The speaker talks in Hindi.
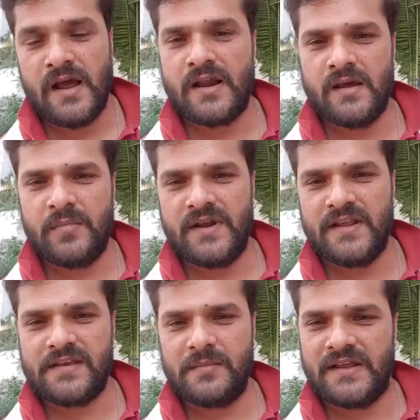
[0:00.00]
खाना
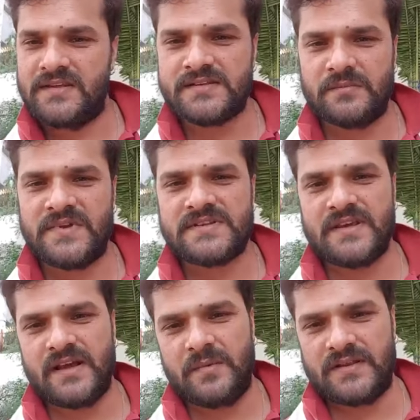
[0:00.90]
बनने के बाद ही चम्मच
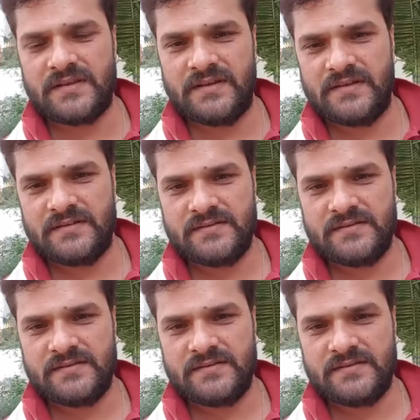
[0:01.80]
की काम आती है